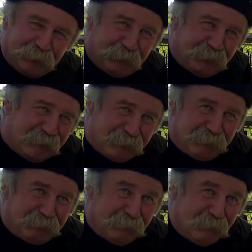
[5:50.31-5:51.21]
doğru
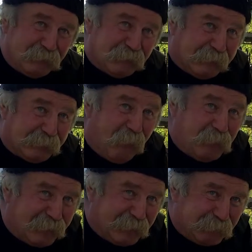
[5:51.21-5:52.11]
girdim. Kız dedim oy
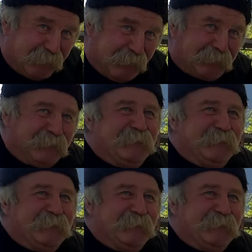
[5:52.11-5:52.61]
dedi bağırmadı.